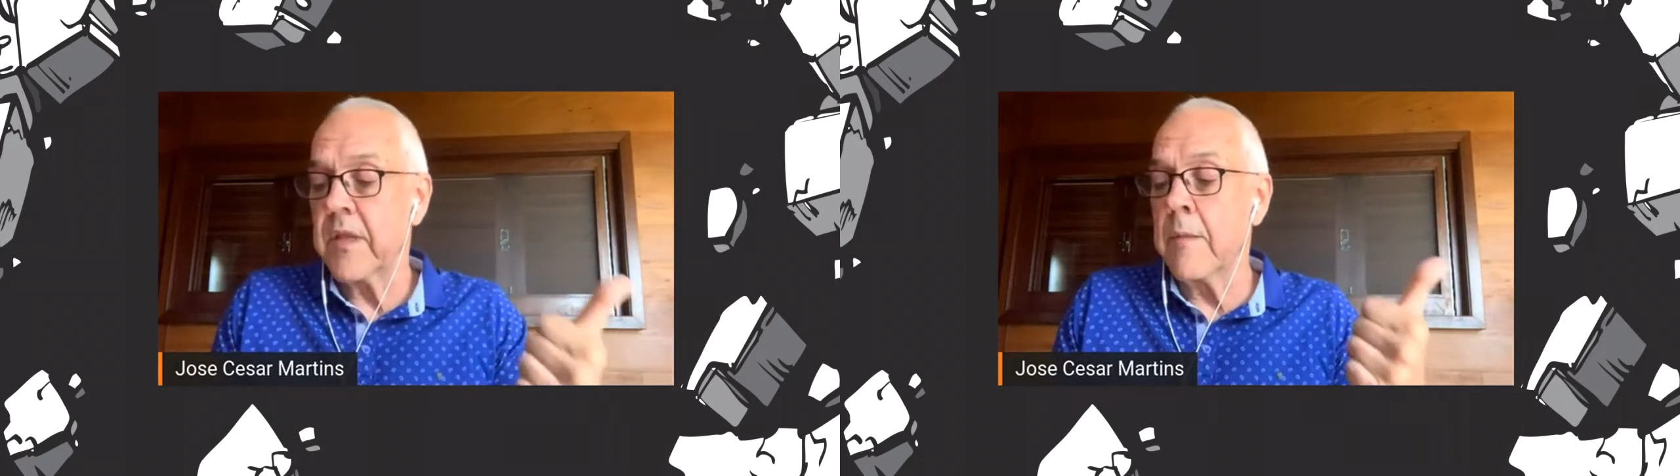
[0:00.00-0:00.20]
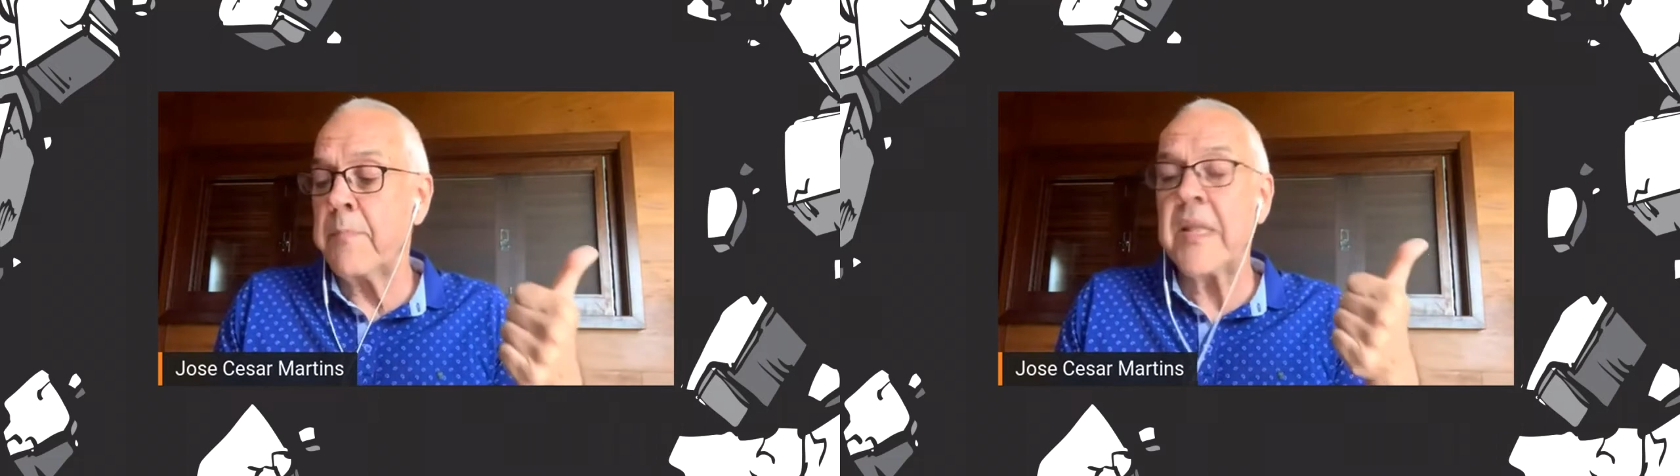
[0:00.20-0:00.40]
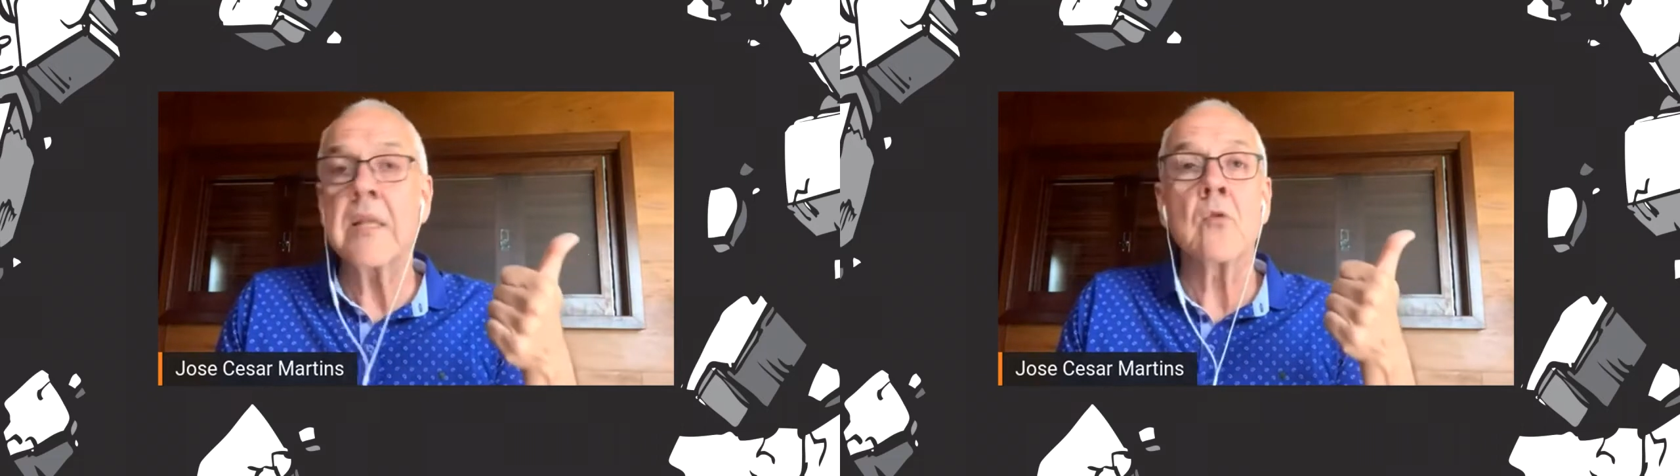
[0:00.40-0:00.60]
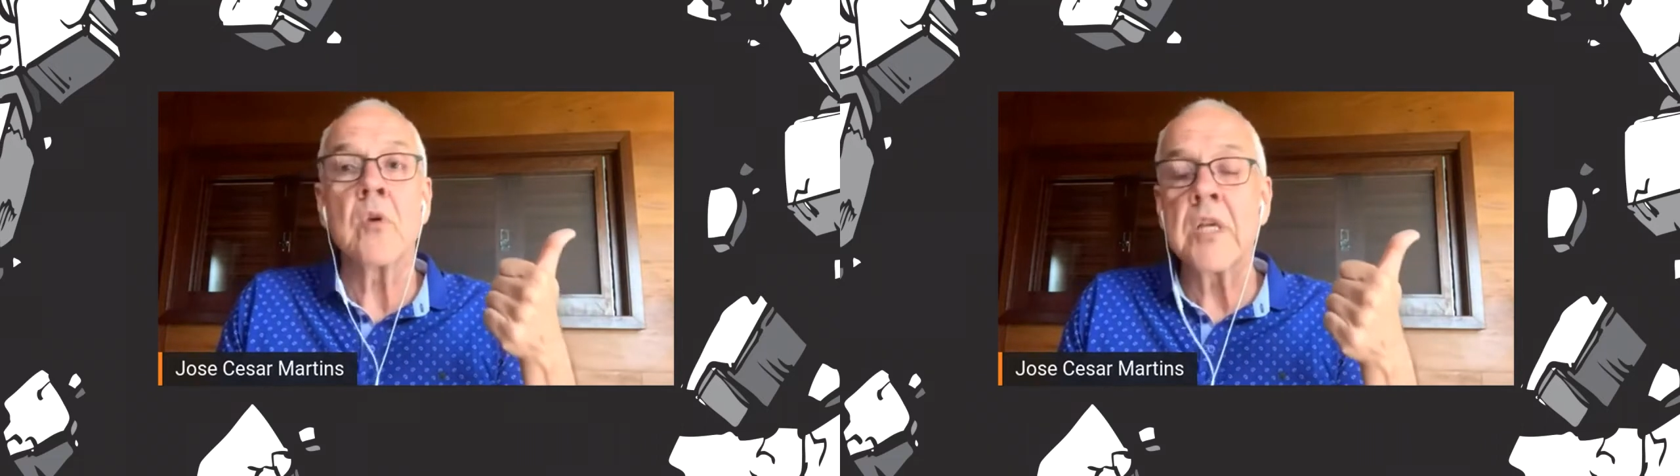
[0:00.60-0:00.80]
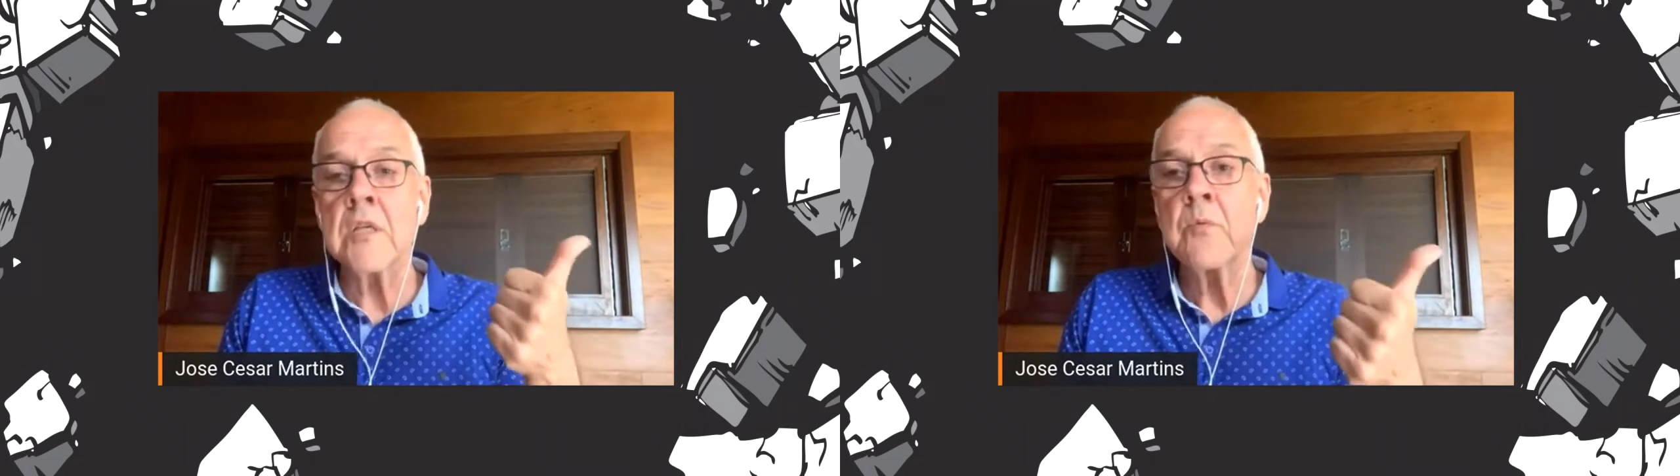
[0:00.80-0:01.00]

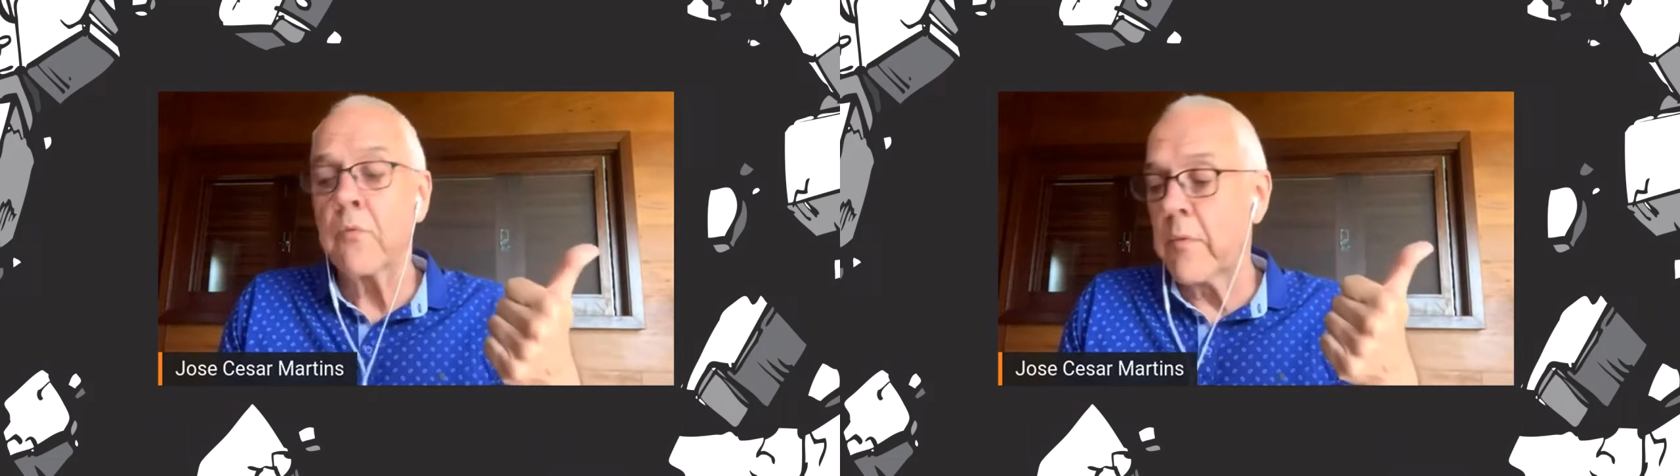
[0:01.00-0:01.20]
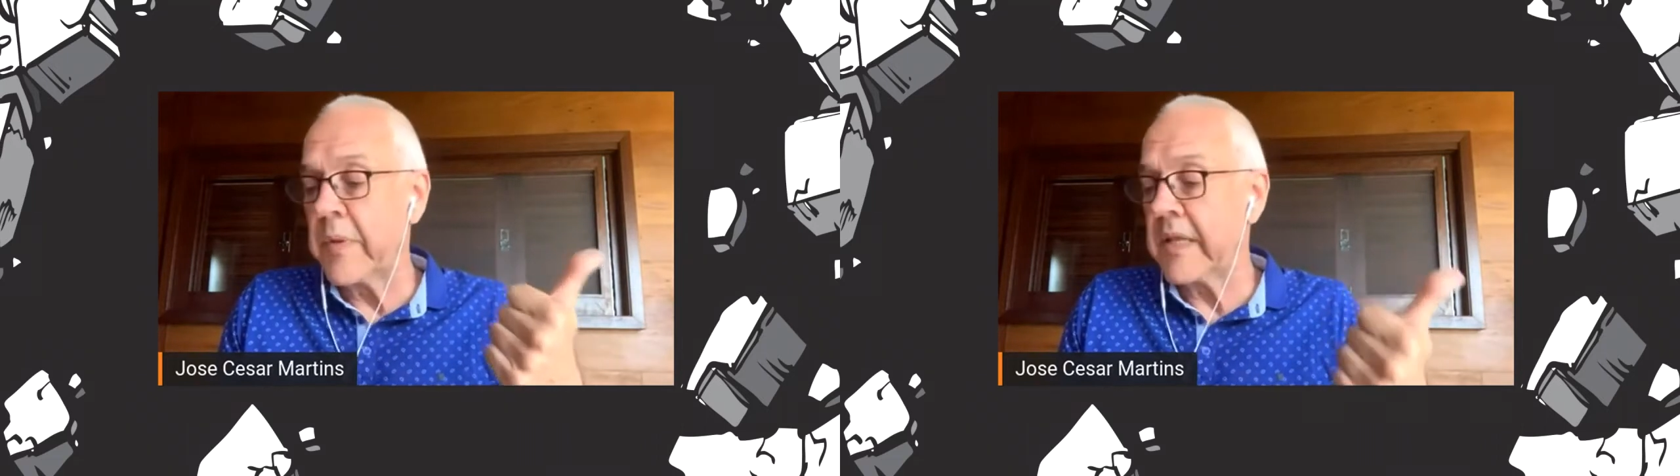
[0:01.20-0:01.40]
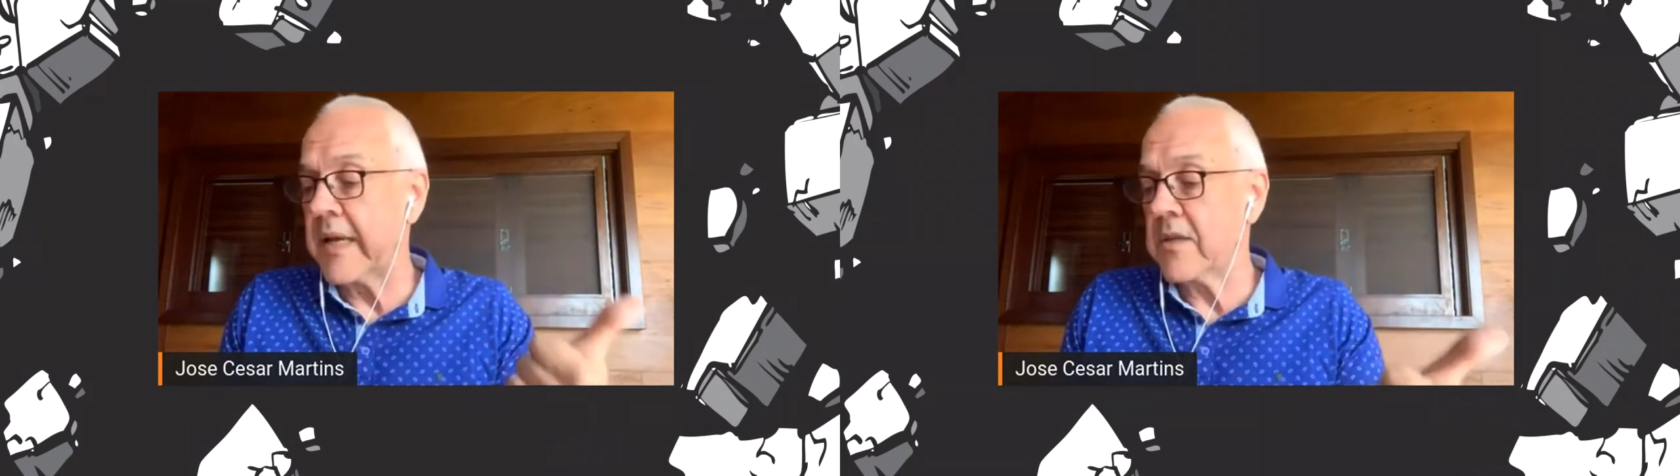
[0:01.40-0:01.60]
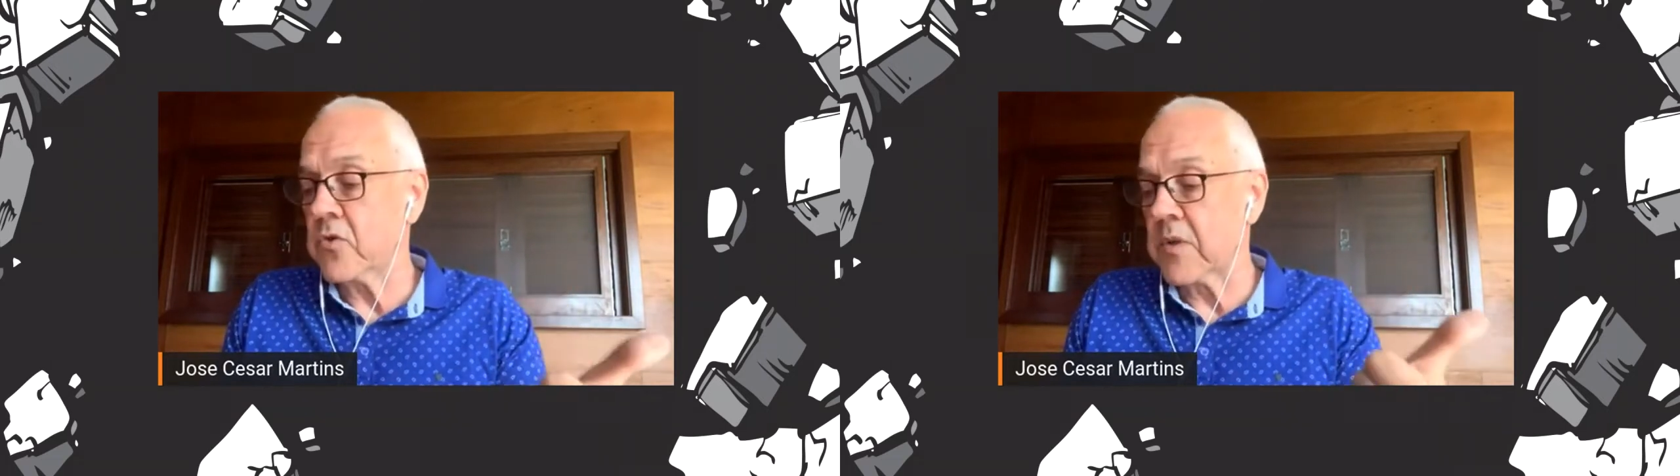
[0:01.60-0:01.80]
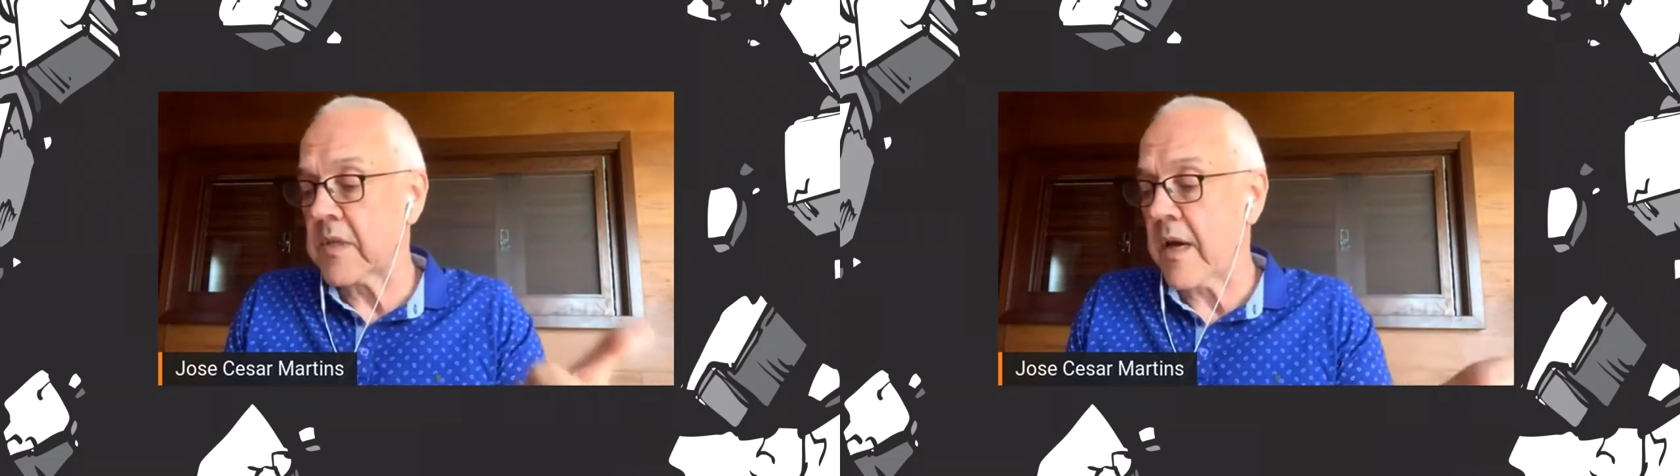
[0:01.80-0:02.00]
empreendedorismo e mobilidade
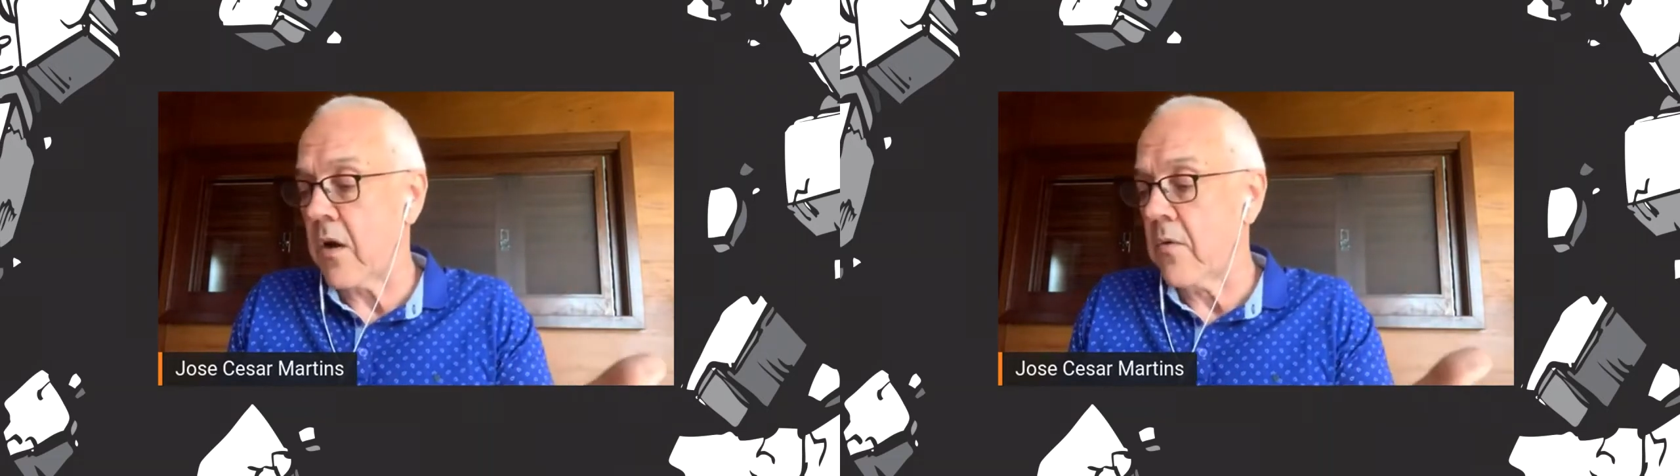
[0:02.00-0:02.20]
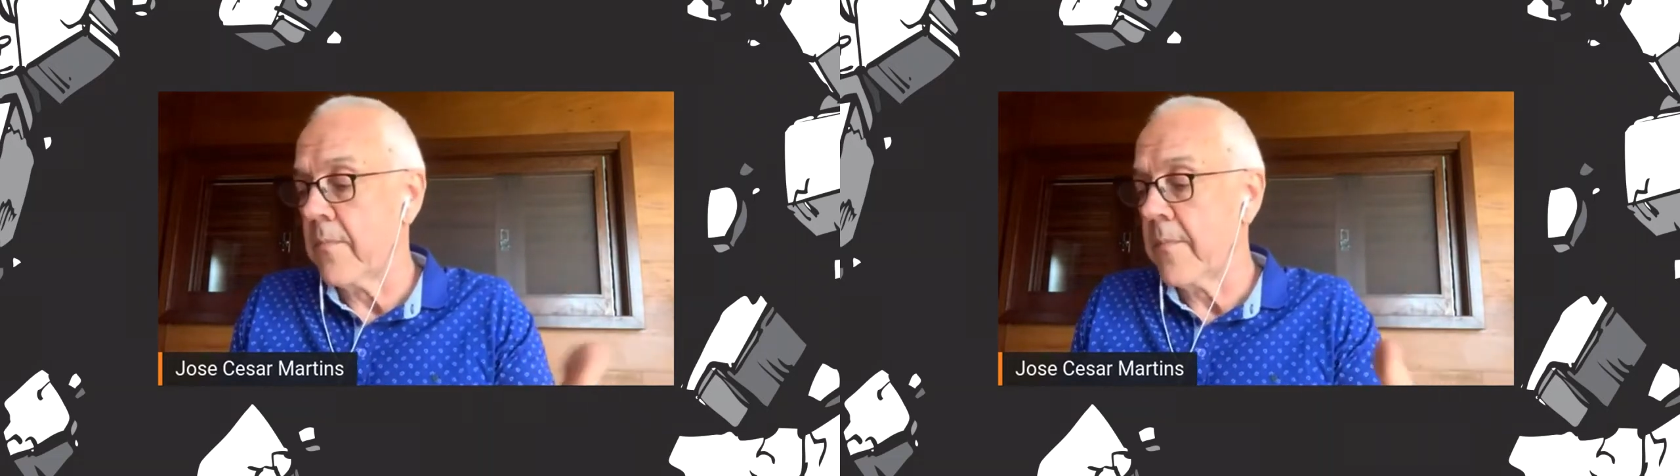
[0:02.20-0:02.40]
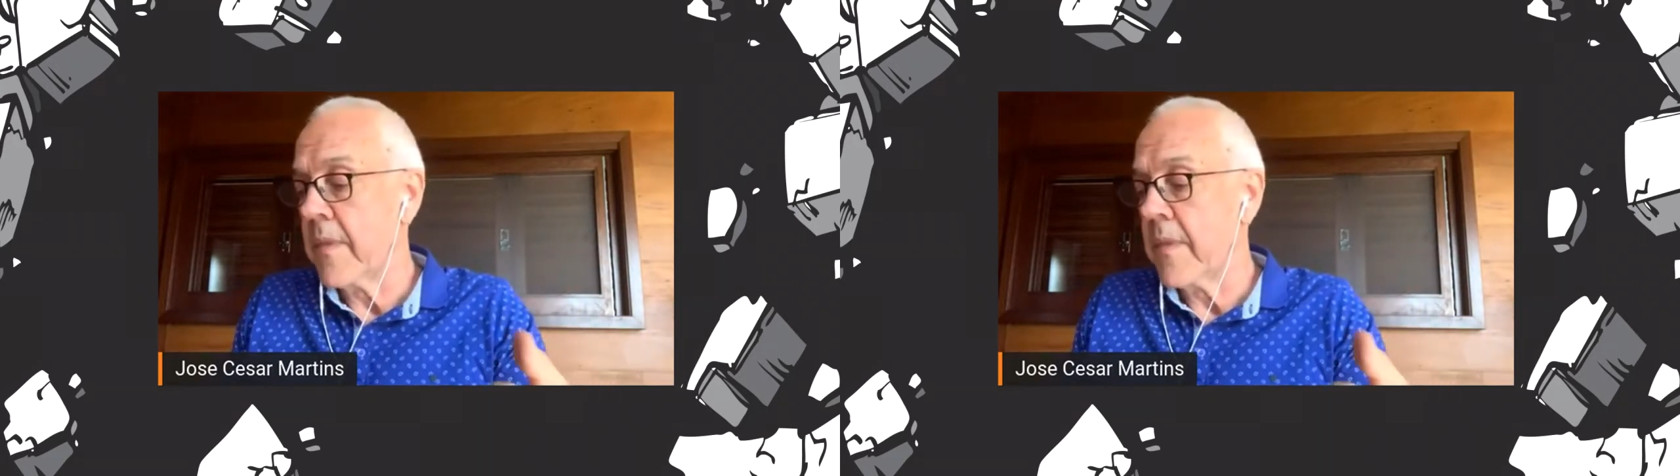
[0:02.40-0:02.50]
social,